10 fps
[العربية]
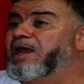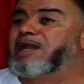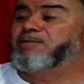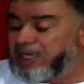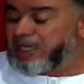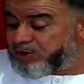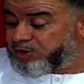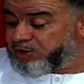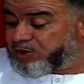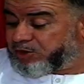لم ينصر
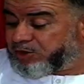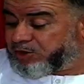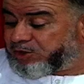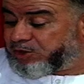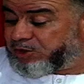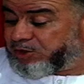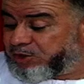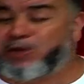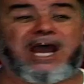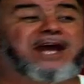الله هؤلاء
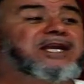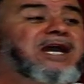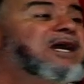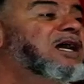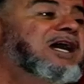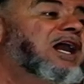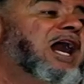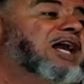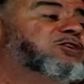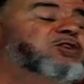دون ان ي...
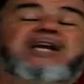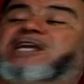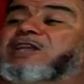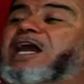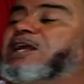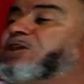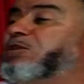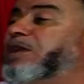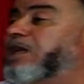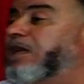ان
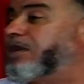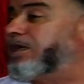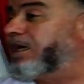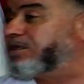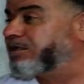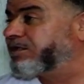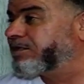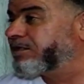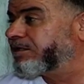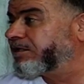يتعرضوا الى القتل علاش؟
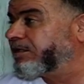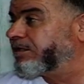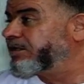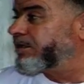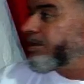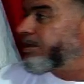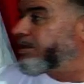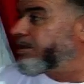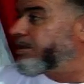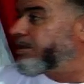
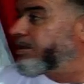لان